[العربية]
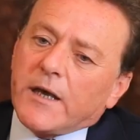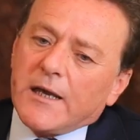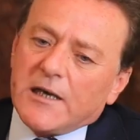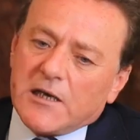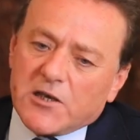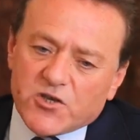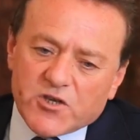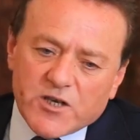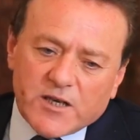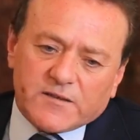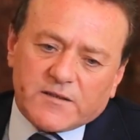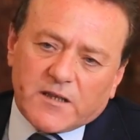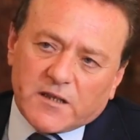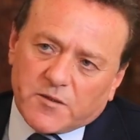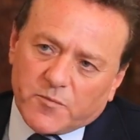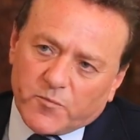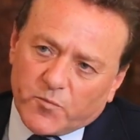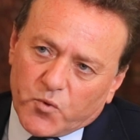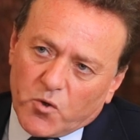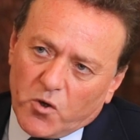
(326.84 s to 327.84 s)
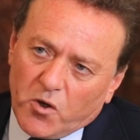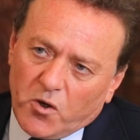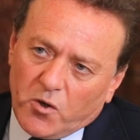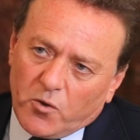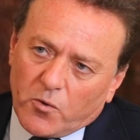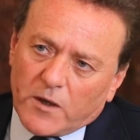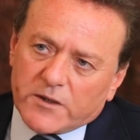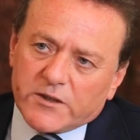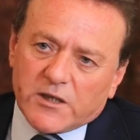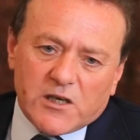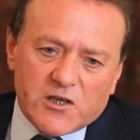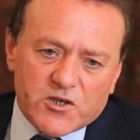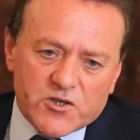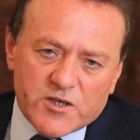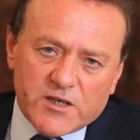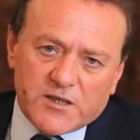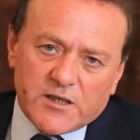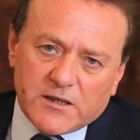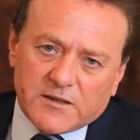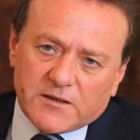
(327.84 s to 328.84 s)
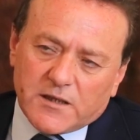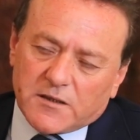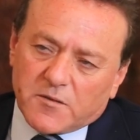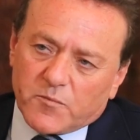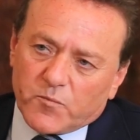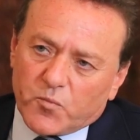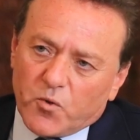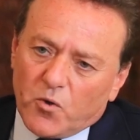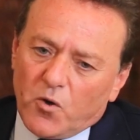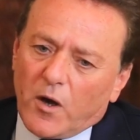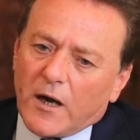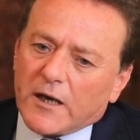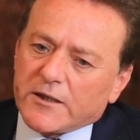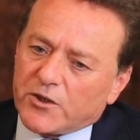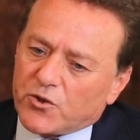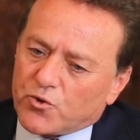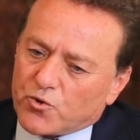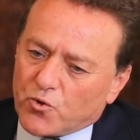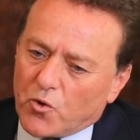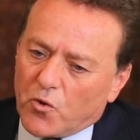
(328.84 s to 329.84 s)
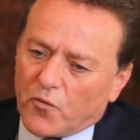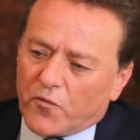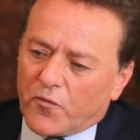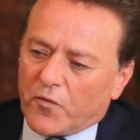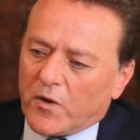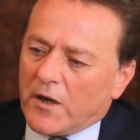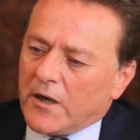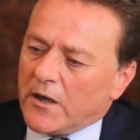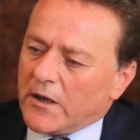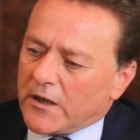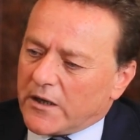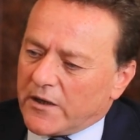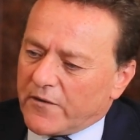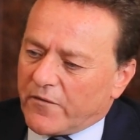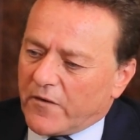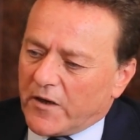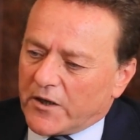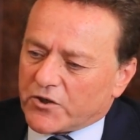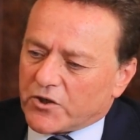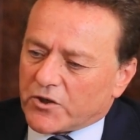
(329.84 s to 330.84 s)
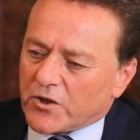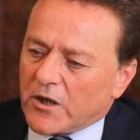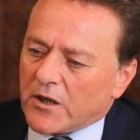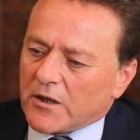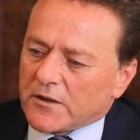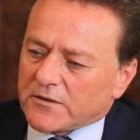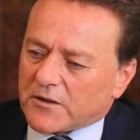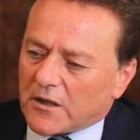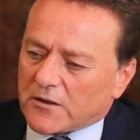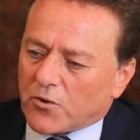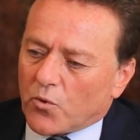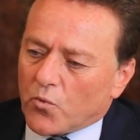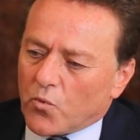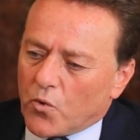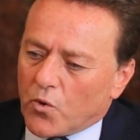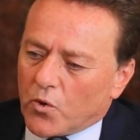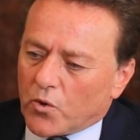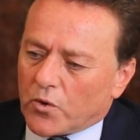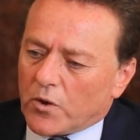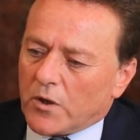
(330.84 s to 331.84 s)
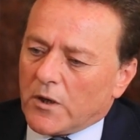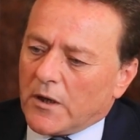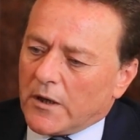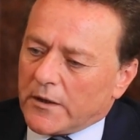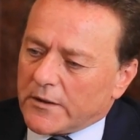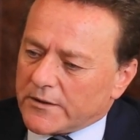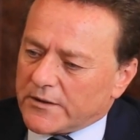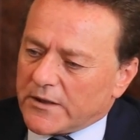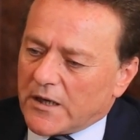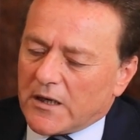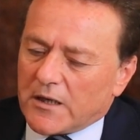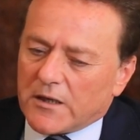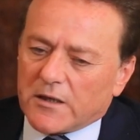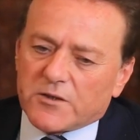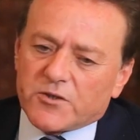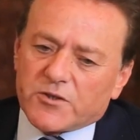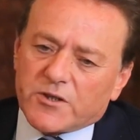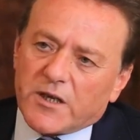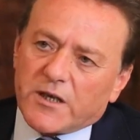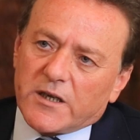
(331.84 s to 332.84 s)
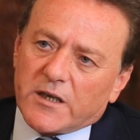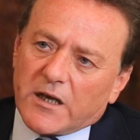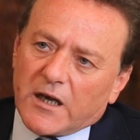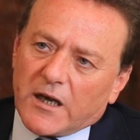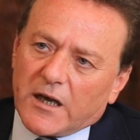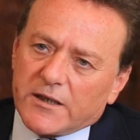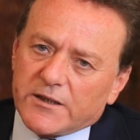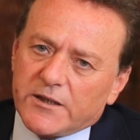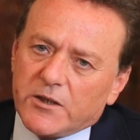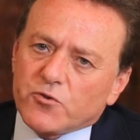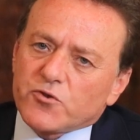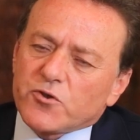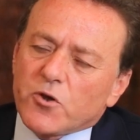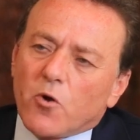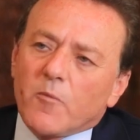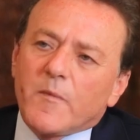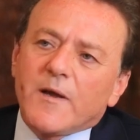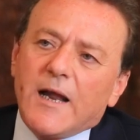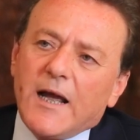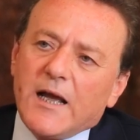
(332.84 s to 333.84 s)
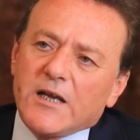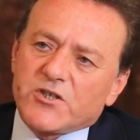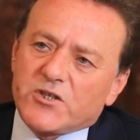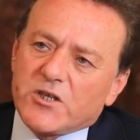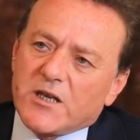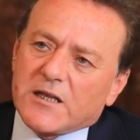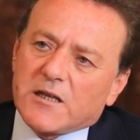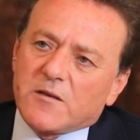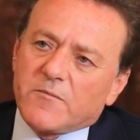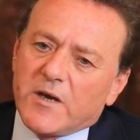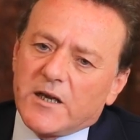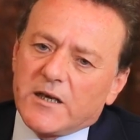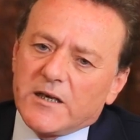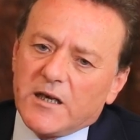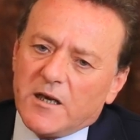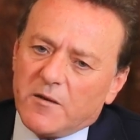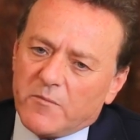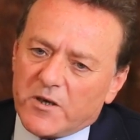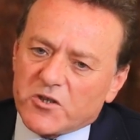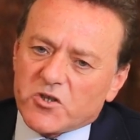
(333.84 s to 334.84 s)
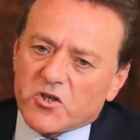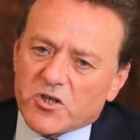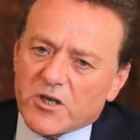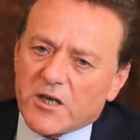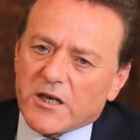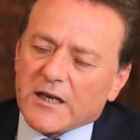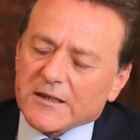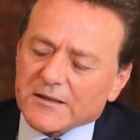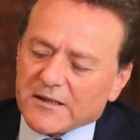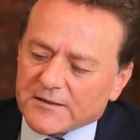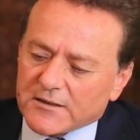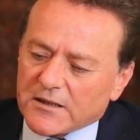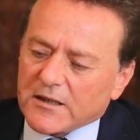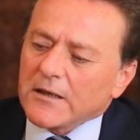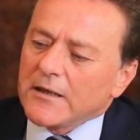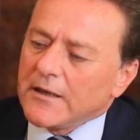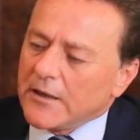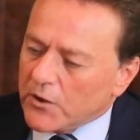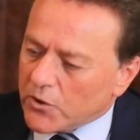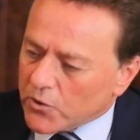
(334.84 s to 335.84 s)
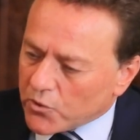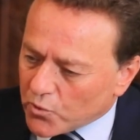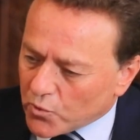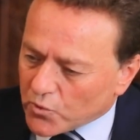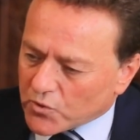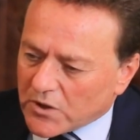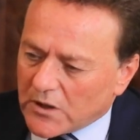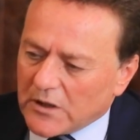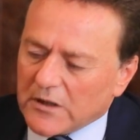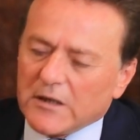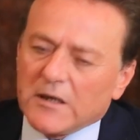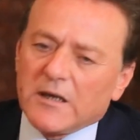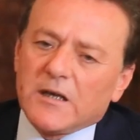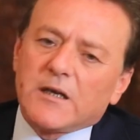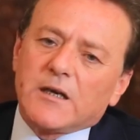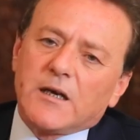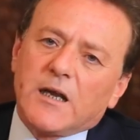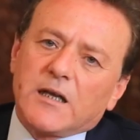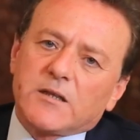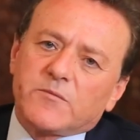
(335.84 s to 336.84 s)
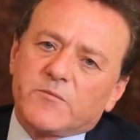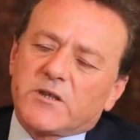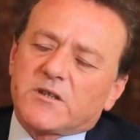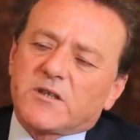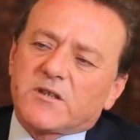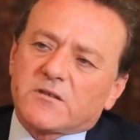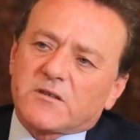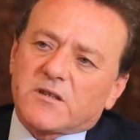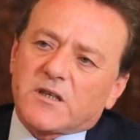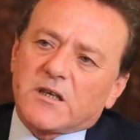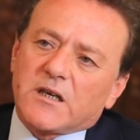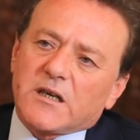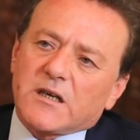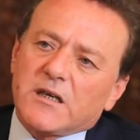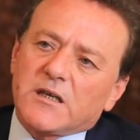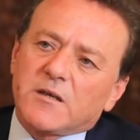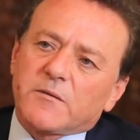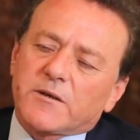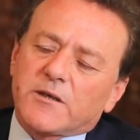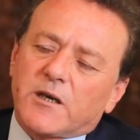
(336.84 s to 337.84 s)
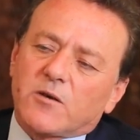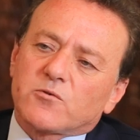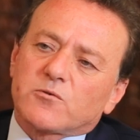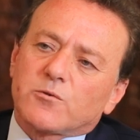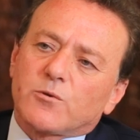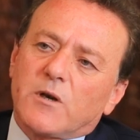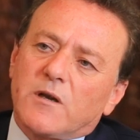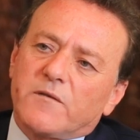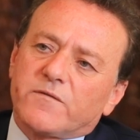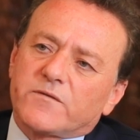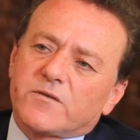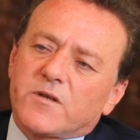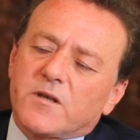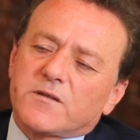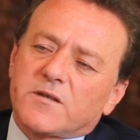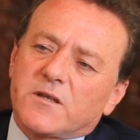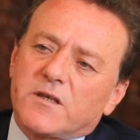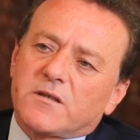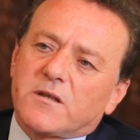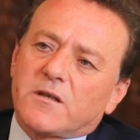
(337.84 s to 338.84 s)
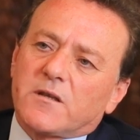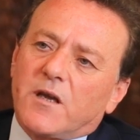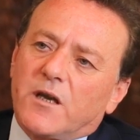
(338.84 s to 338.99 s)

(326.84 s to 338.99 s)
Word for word: كاين لجنه التتبع وهذيك اللجنه ديال التتبع غادي تشوف كيفاش التطور ديال الشركه غادي وشنو هما الحاجيات الماليه باش الشركه تقدر توصل لهاد 200 طياره اللي بغينا نوصلوا لها في سنه